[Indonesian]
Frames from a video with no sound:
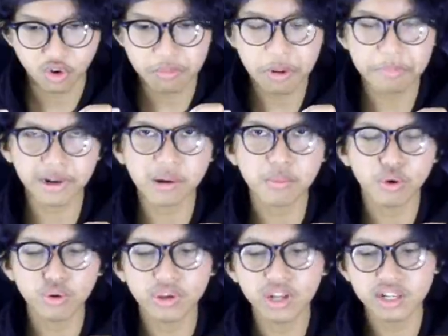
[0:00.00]
belum pernah
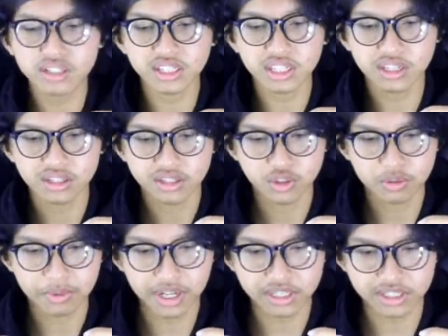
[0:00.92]
bunuh ini sih,
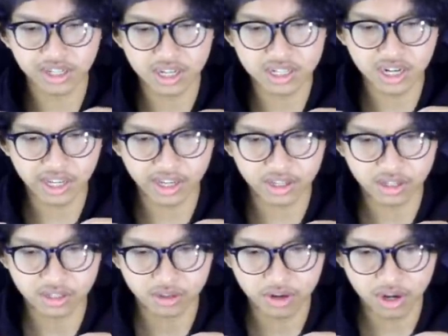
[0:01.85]
cuma iseng aja lah ya.
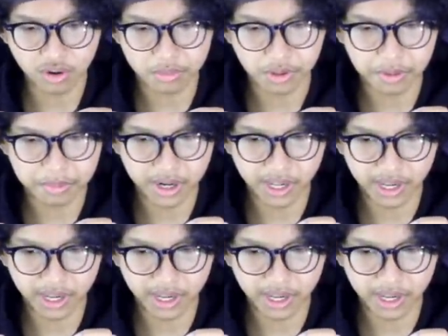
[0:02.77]
Yaudah aku mau nyoba deh.